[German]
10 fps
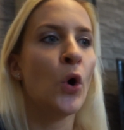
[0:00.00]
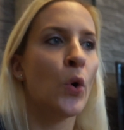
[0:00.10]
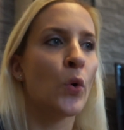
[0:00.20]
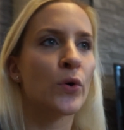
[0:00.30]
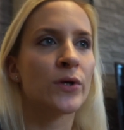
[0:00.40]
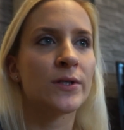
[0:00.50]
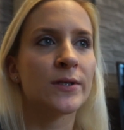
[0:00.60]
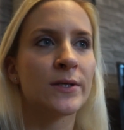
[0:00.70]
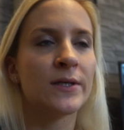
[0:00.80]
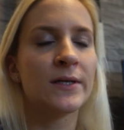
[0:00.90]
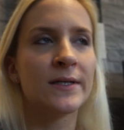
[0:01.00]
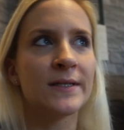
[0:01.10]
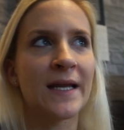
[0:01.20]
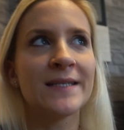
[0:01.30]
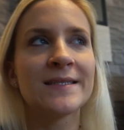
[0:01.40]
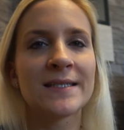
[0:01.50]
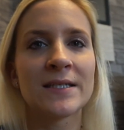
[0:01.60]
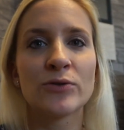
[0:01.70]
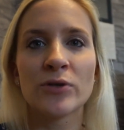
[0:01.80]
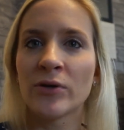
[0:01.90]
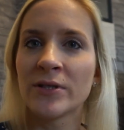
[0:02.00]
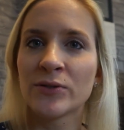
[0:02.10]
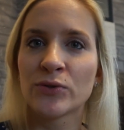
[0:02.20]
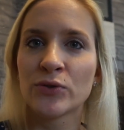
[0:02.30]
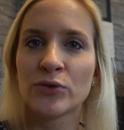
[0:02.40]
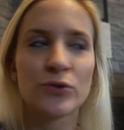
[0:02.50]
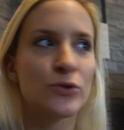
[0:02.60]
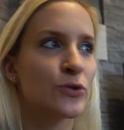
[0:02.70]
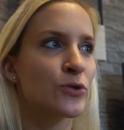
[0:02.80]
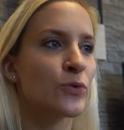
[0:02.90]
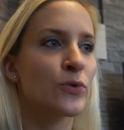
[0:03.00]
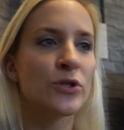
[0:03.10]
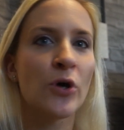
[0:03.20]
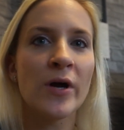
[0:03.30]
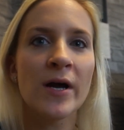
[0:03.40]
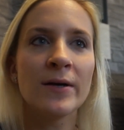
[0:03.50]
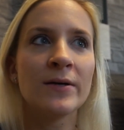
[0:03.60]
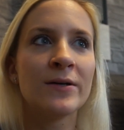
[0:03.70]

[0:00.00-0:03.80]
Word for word: Und dann ist das natürlich auch nicht so teuer.